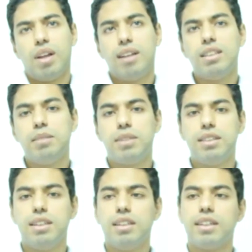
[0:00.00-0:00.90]
عايزين
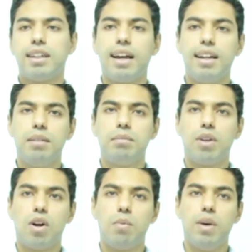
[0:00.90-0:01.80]
نبتدي نتكلم
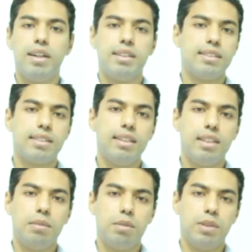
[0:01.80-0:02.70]
رقم واحد ازاي
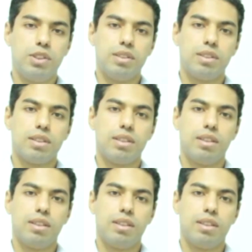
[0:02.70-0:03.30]
نجيب البيشنت